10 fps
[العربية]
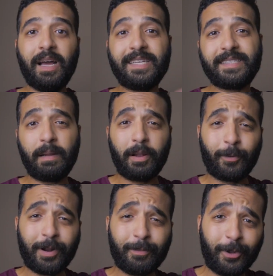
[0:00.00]
السلام
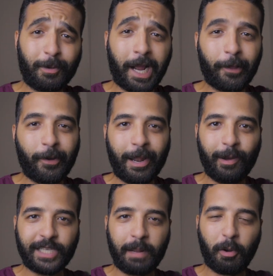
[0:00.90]
عليكم ورحمه الله وبركاته
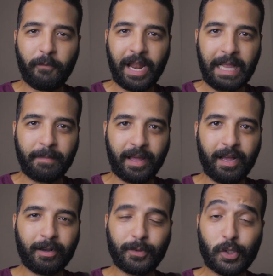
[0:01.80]
اهلا وسهلا بكم في حلقه جديده من
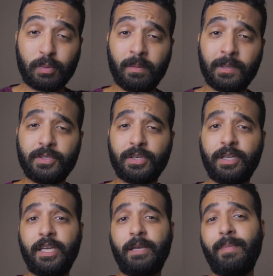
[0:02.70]
حلقات قطر السوق
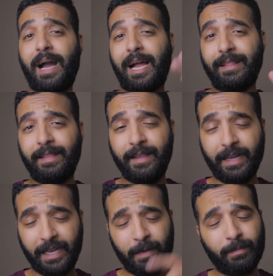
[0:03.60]
المصري بعد
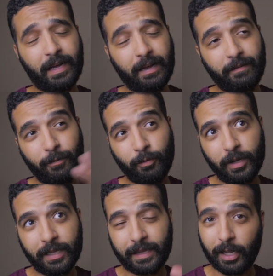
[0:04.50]
غيبه
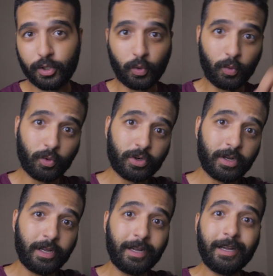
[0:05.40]
فوق الثلاث شهور
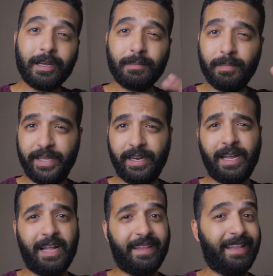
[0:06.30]

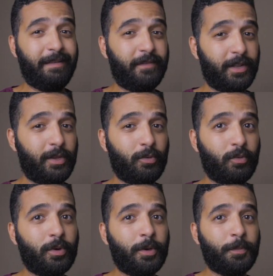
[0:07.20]
بنرجع تاني
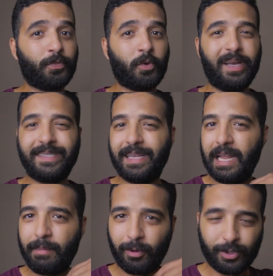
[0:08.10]
بفيديو باذن
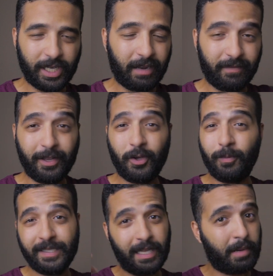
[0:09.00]
الله ما يكونش اخر فيديو
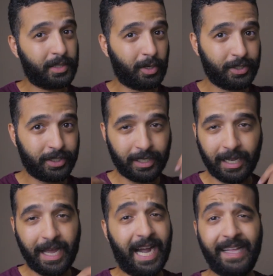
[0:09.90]
باذن الله ما يحصلش
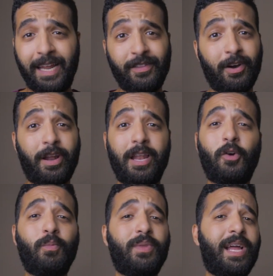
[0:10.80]
اي حاجه خليني اتاخر
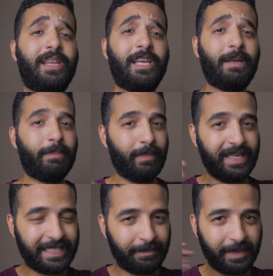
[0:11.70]
عليكم تاني
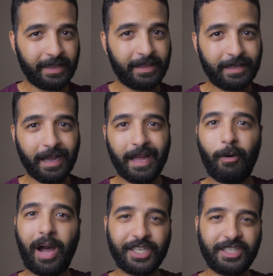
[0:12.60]
بس بجد انا
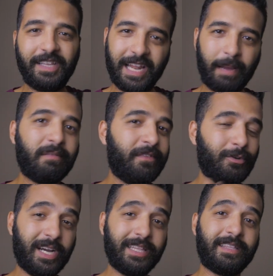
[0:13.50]
وحشني ان انا اعمل
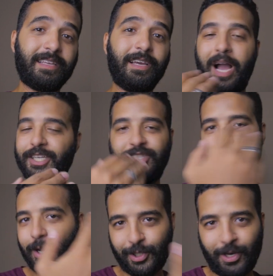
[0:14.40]
فيديوهات وحشني
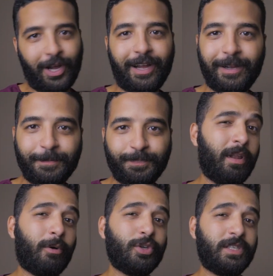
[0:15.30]
ان انا اشرح
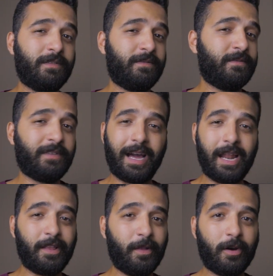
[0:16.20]
فانا نخش في
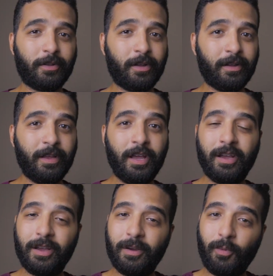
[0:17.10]
حلقه النهارده
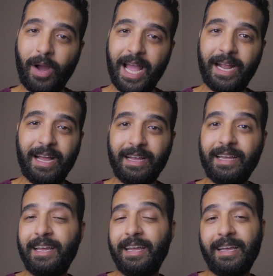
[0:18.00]
وحاجه
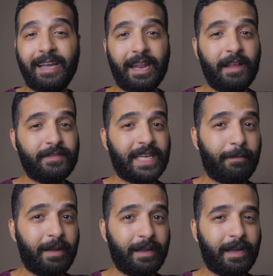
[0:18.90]
كان نفسي
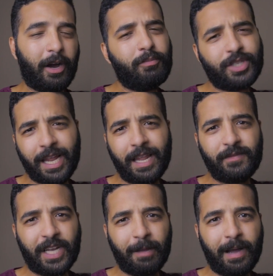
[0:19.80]
اجيبها او مش كان
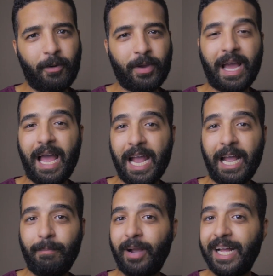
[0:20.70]
نفسي اجيبها قوي
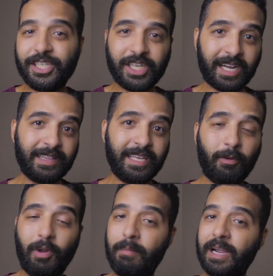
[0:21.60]
حاجه ما كانتش عندي
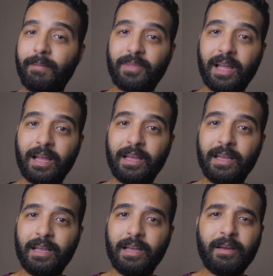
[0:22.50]
ولما جبتها
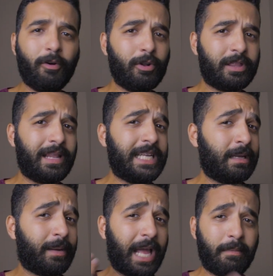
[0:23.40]
قلت
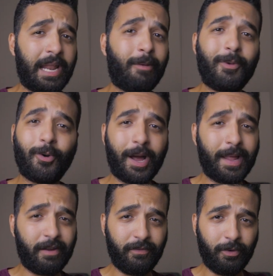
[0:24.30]
لازم اتكلم عنها واعمل لكم
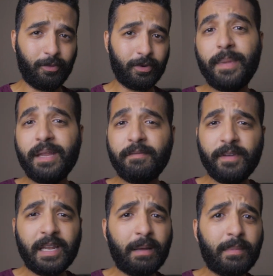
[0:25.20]
عنها ريفيو مين
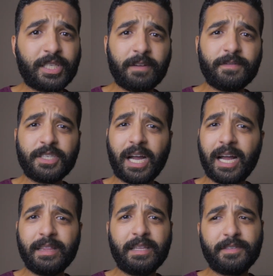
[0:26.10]
فينا ما شافش
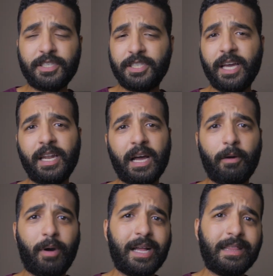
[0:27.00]
حد في الشارع
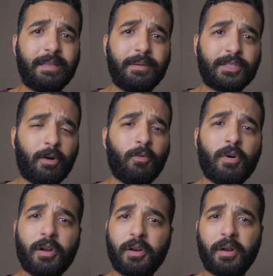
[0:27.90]
او حد
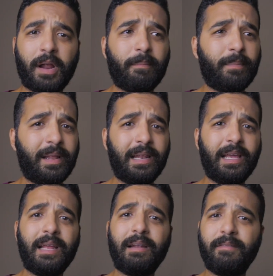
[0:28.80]
بيصور
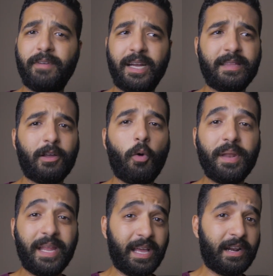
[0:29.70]
بالليل في حته
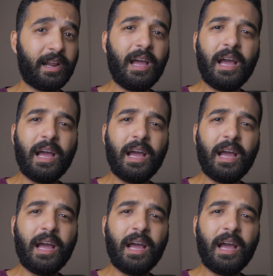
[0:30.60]
اوبن اير